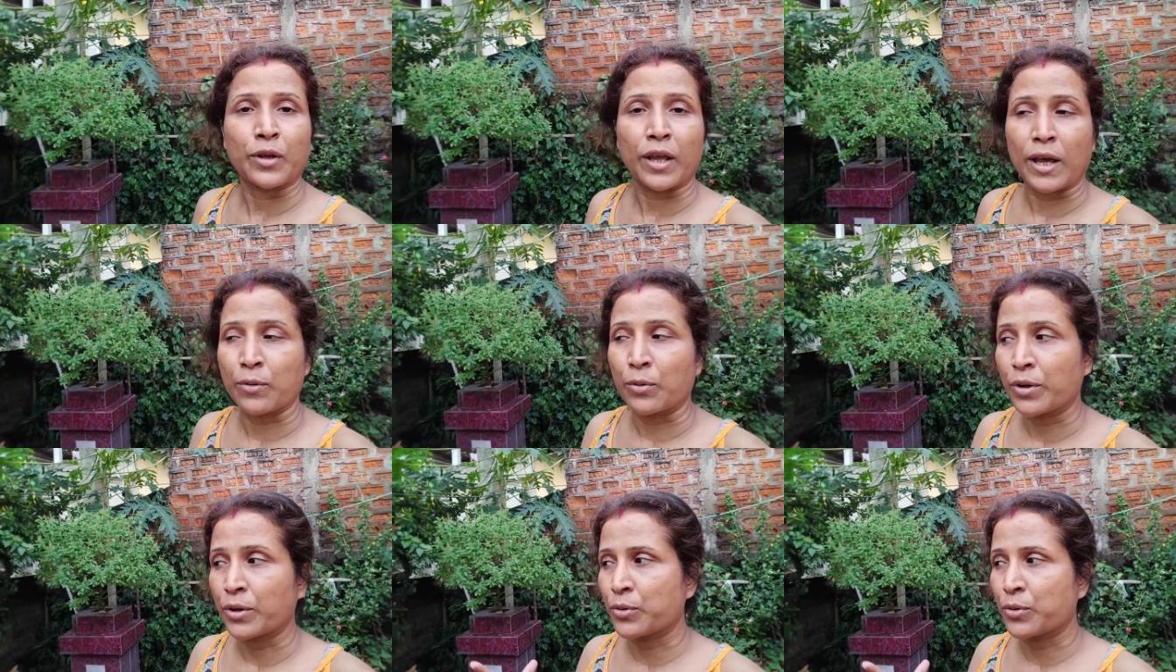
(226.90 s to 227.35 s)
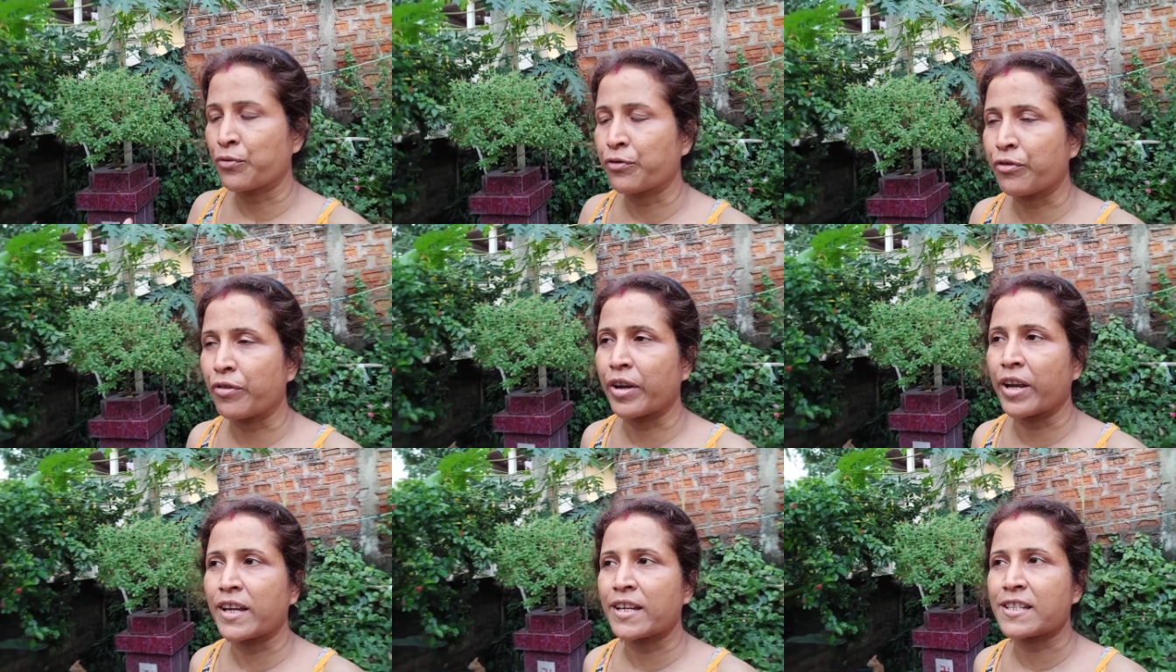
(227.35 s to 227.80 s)
এখন একটু
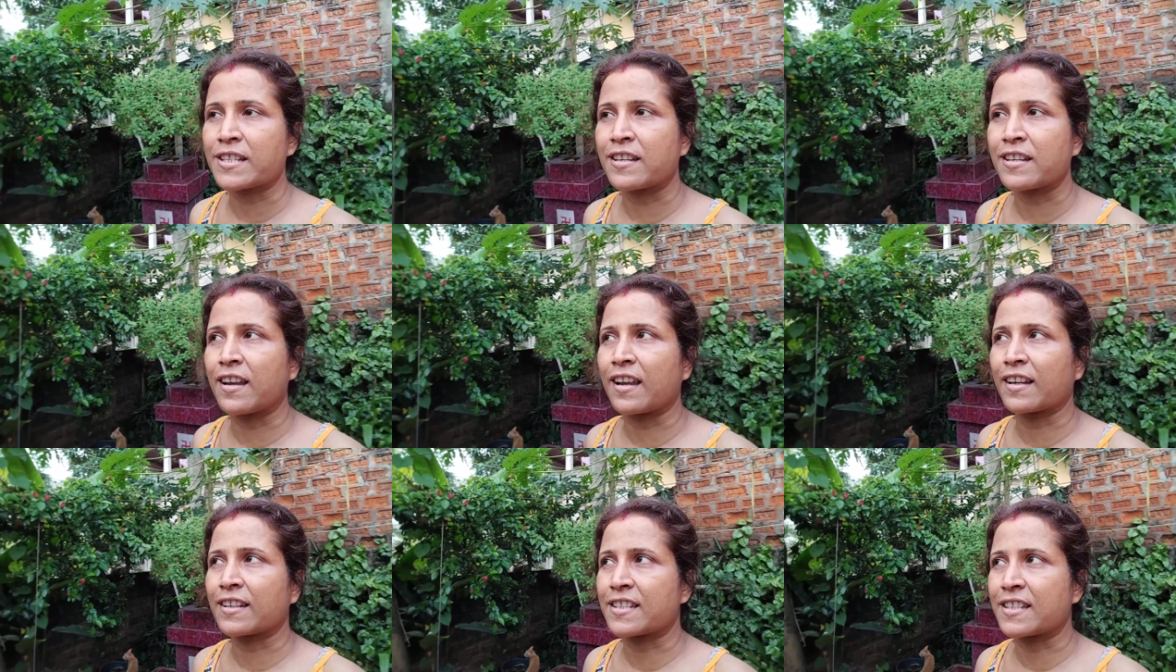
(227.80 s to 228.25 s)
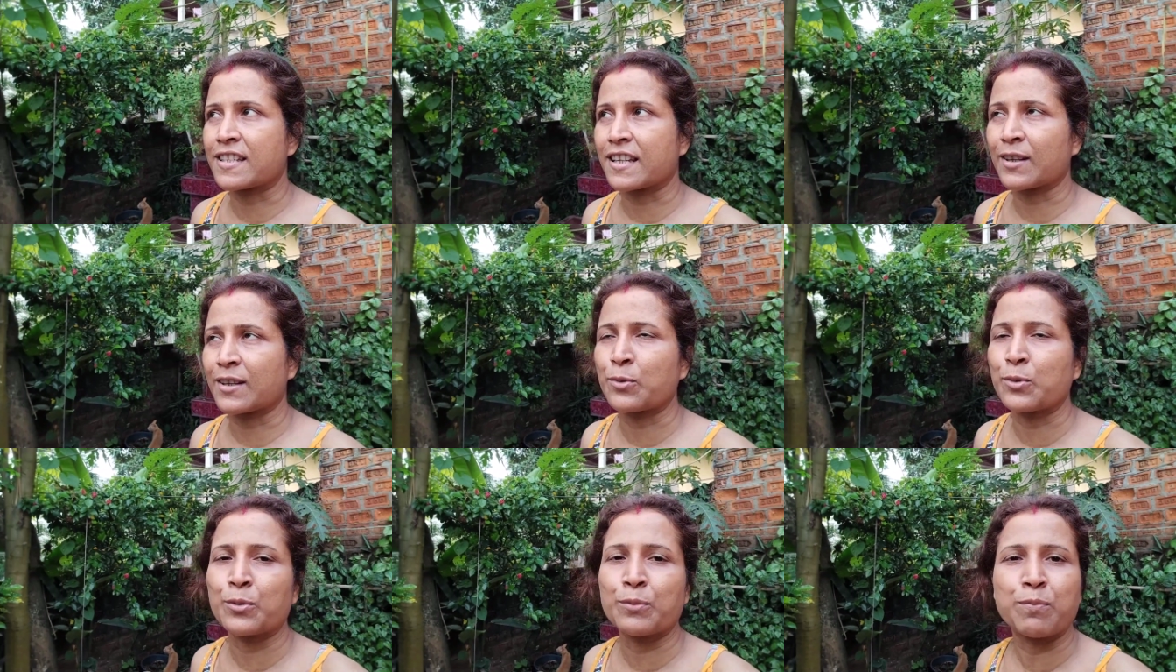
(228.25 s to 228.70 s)
ফ্রেশ লাগছে
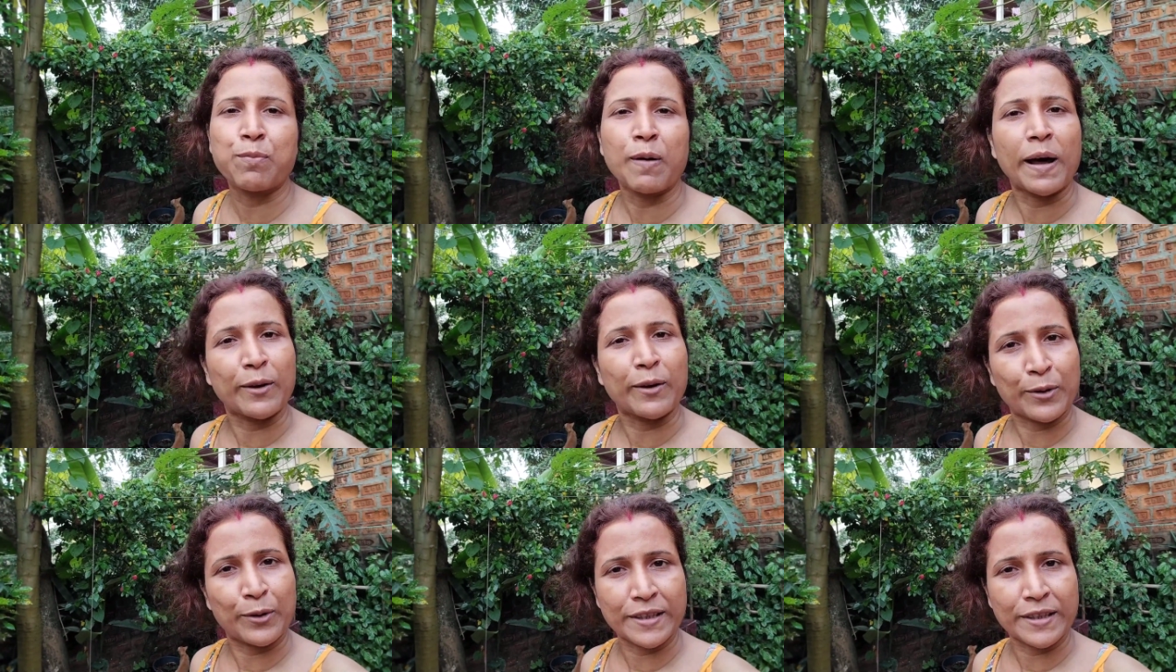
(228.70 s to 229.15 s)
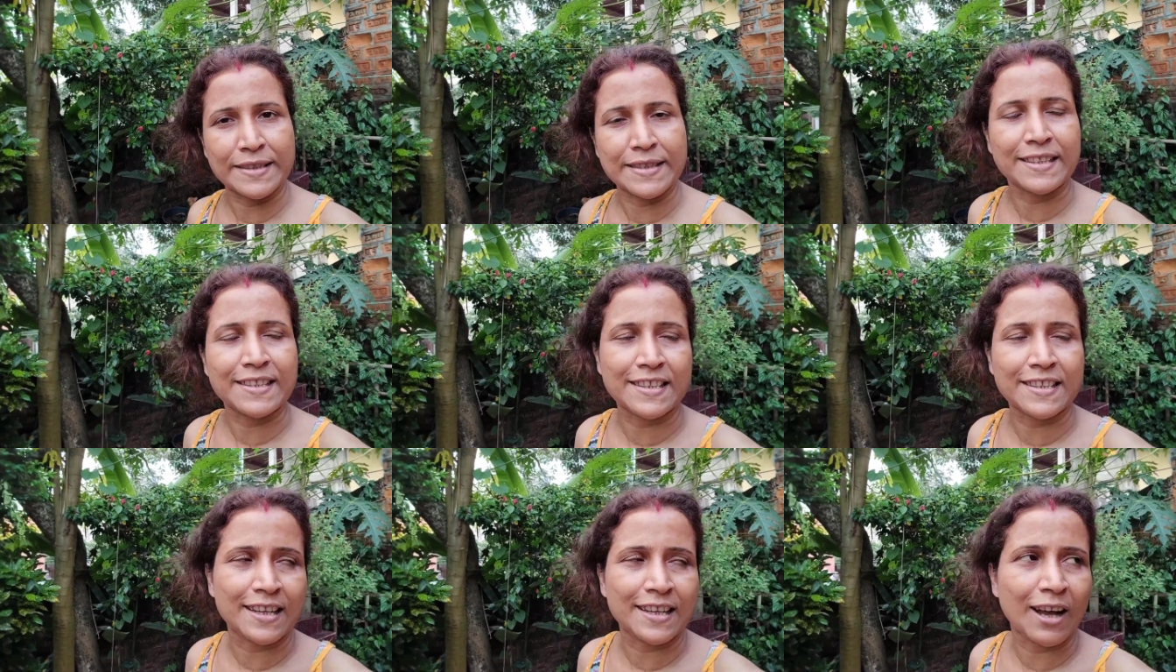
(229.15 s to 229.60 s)
খুব ভালো হয়েছে
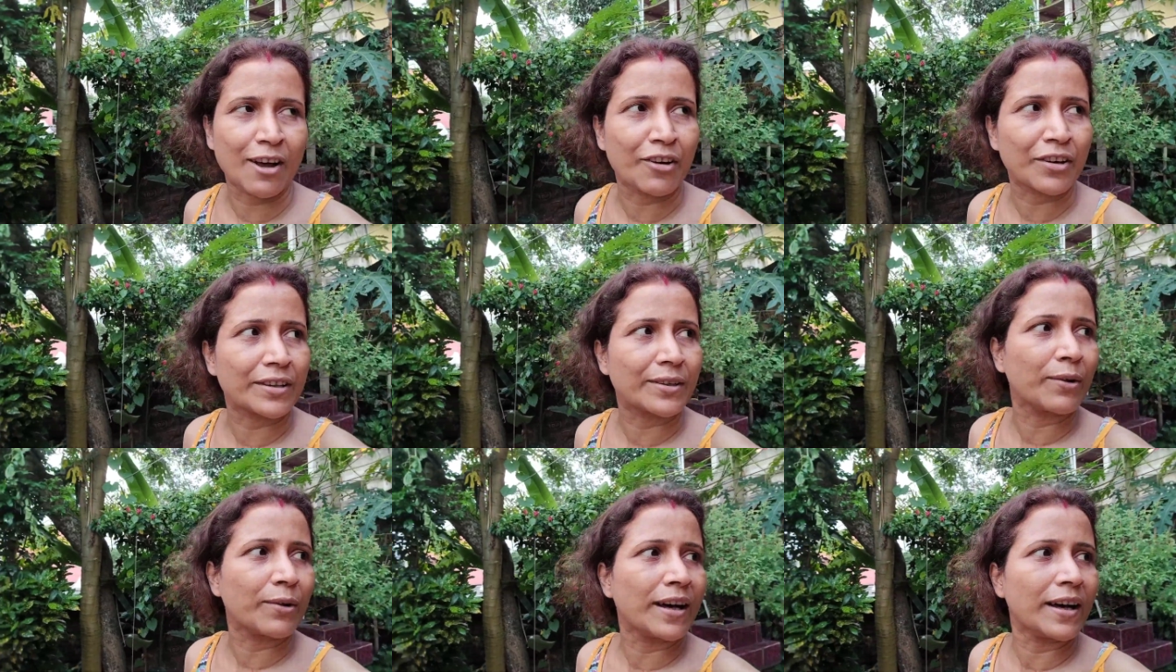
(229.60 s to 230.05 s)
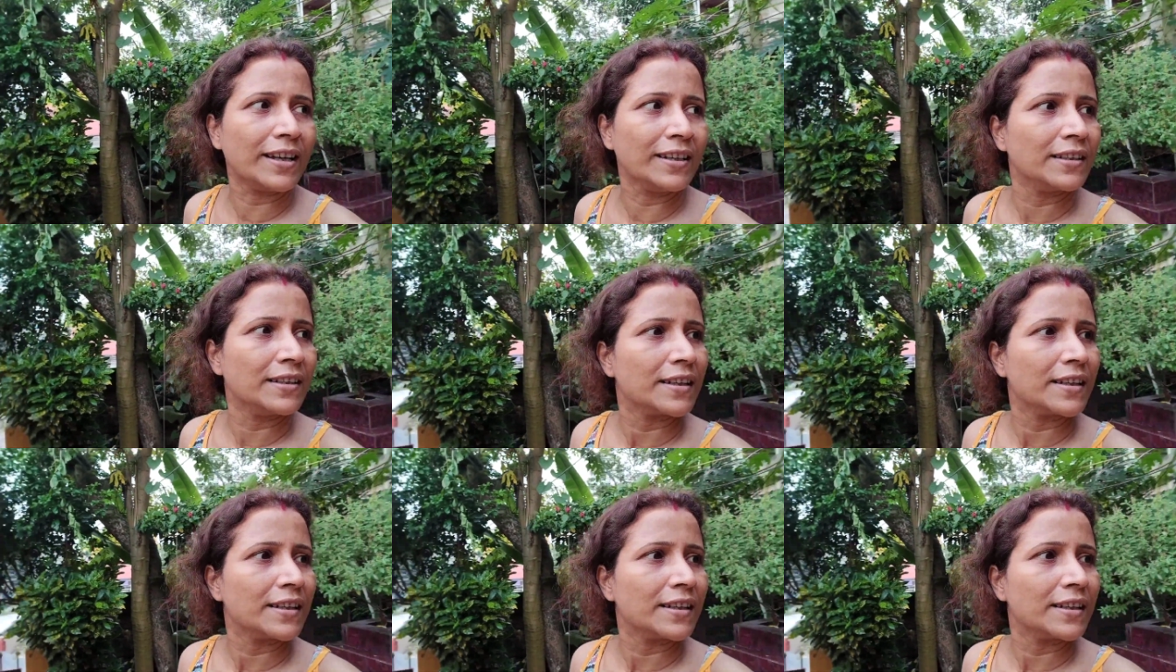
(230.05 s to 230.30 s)
আজকে খাওয়া দাওয়া